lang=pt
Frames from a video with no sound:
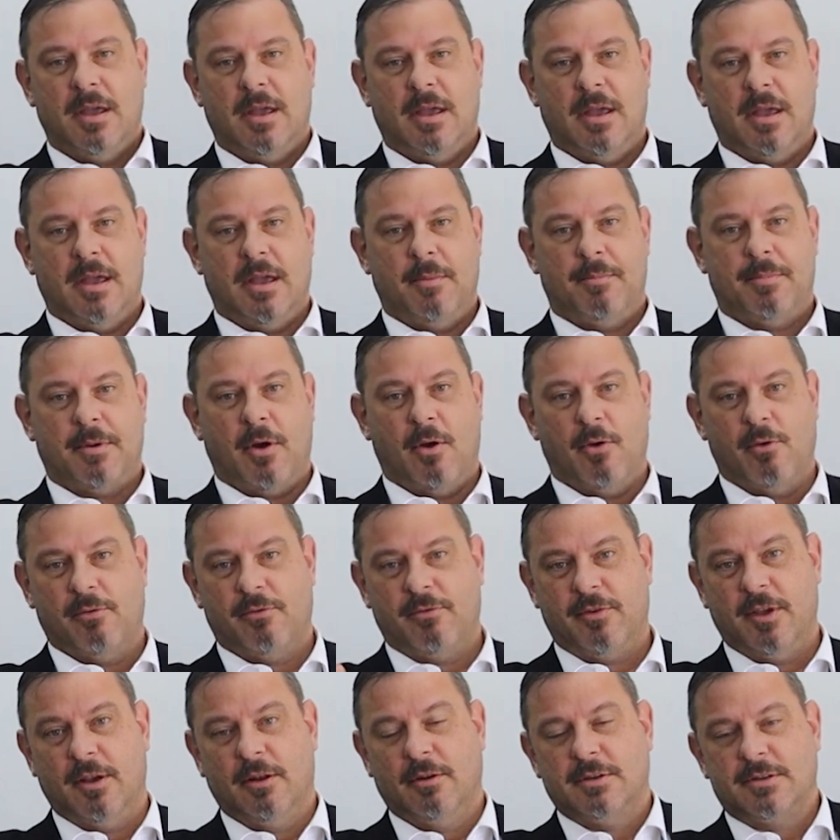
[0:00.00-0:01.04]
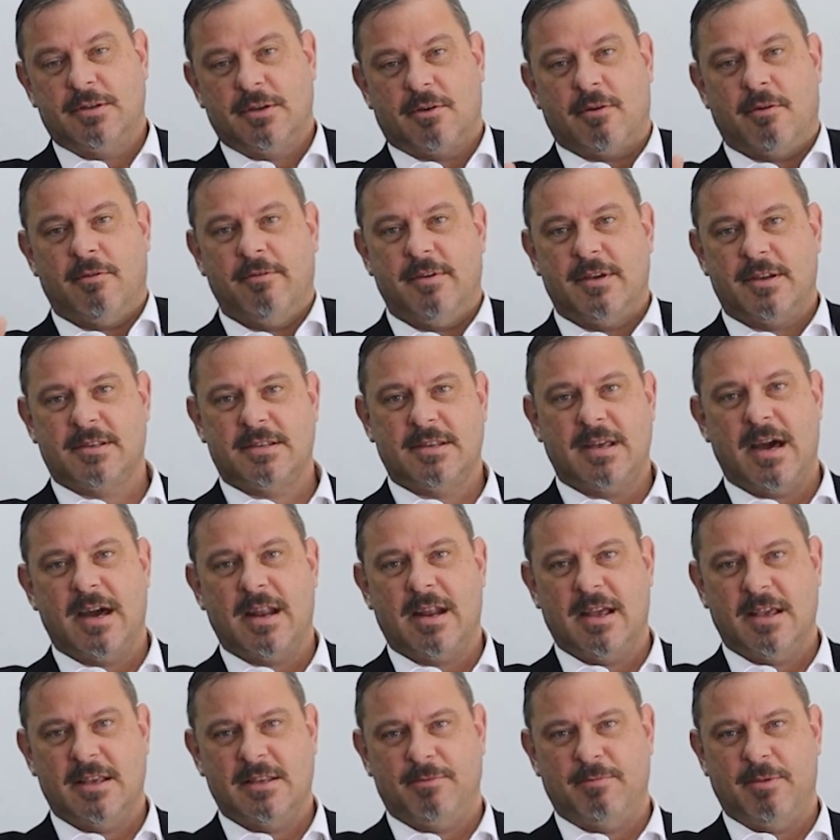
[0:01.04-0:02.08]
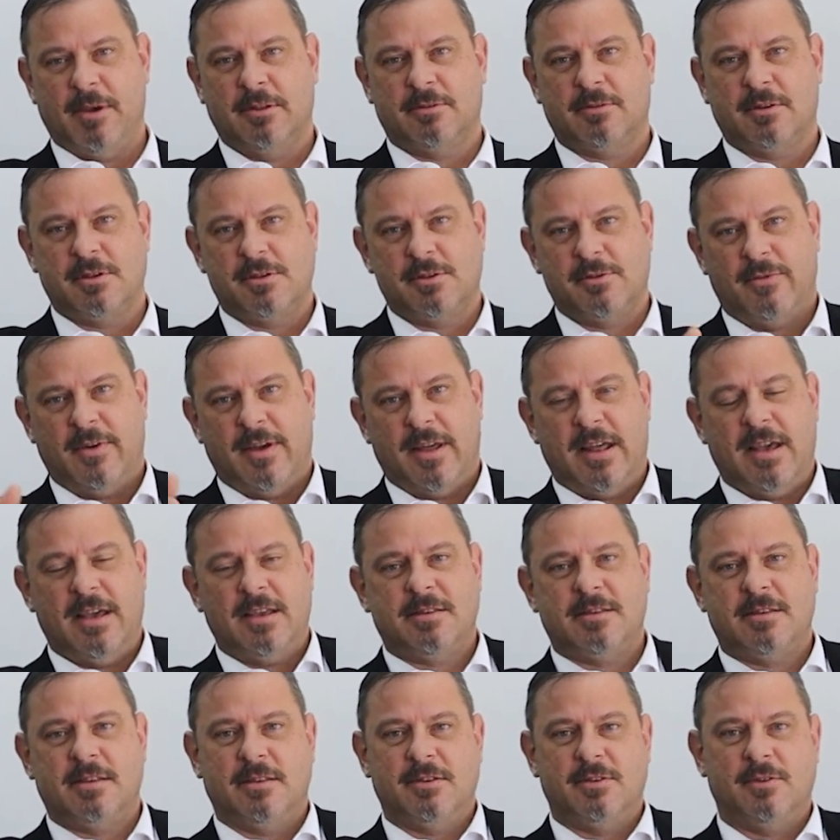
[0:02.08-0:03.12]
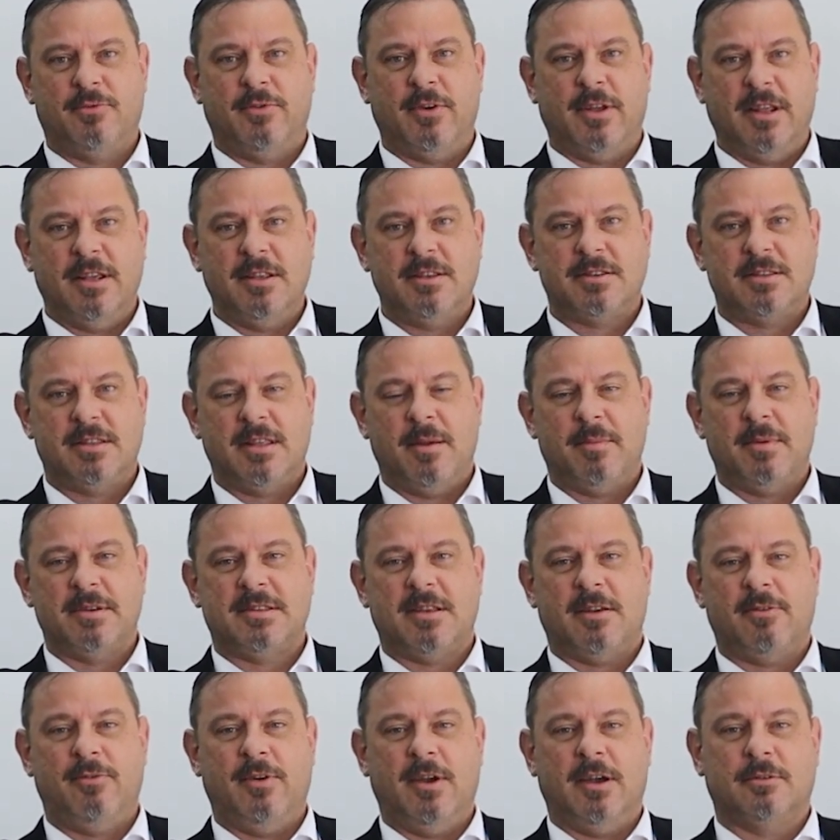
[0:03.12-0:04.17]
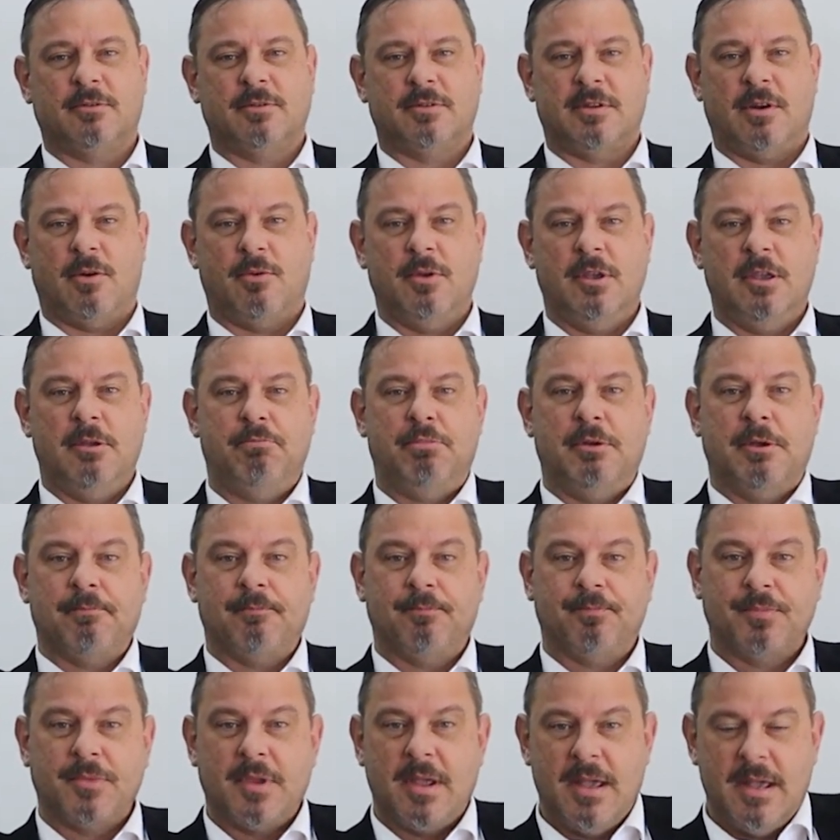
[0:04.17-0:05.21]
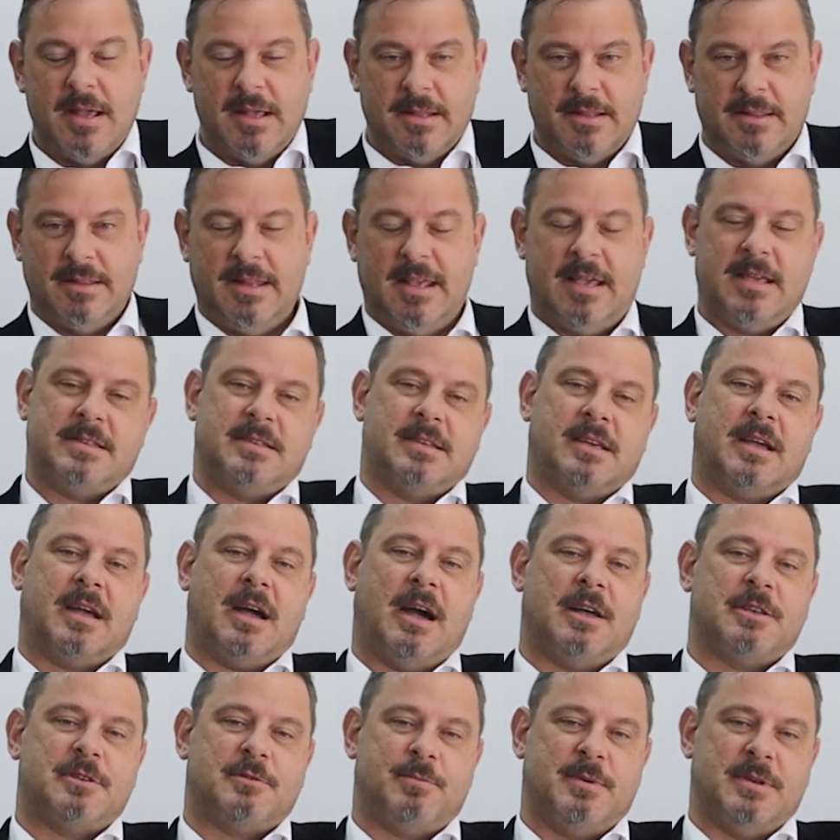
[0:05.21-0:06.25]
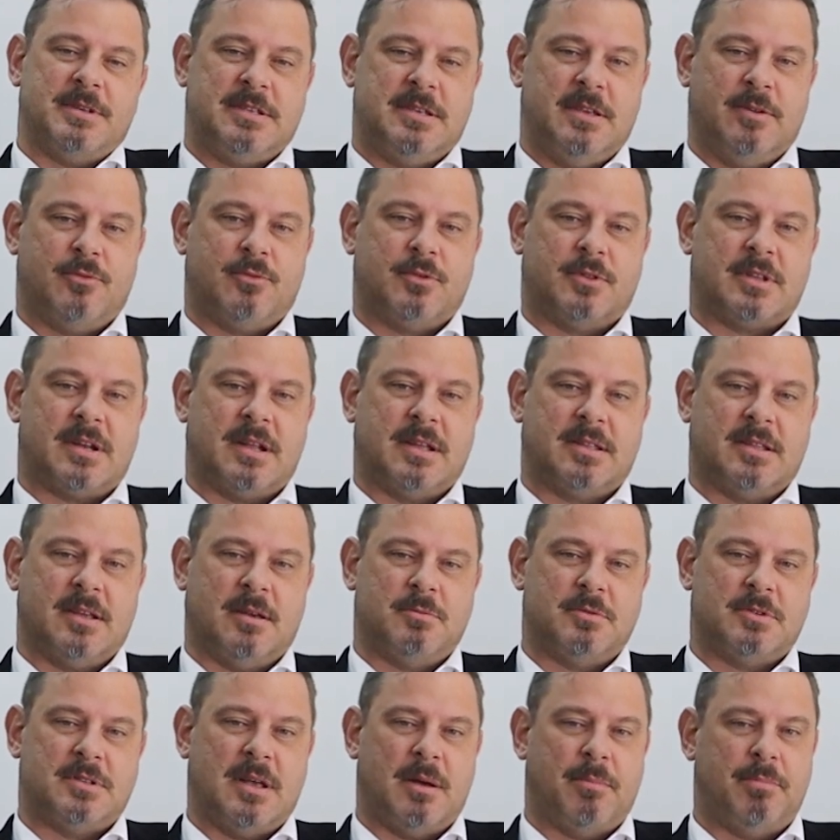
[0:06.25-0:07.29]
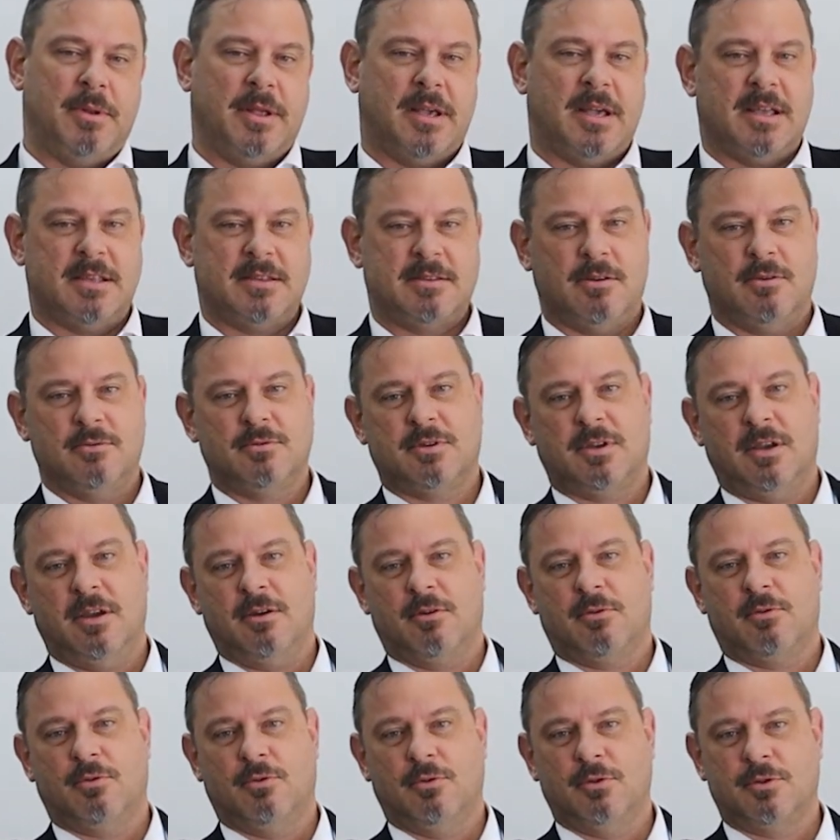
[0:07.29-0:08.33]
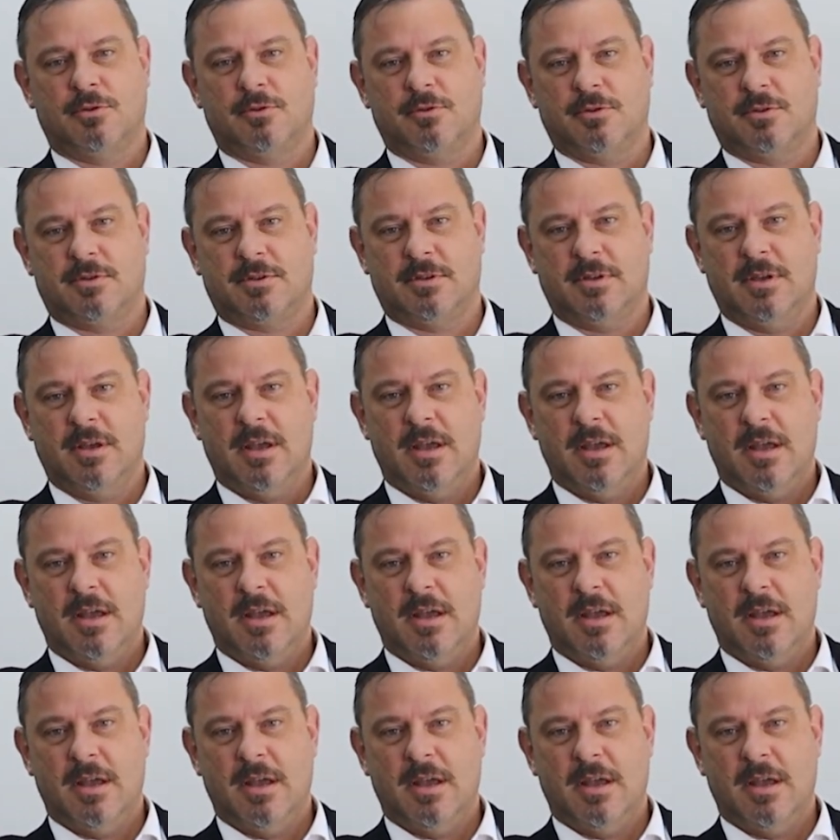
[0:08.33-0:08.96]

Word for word: é, para ouvi-los e conversar a respeito de diferentes, temas afetos ao INPE. Nesse caso específico, tratamos da aplicação dos recursos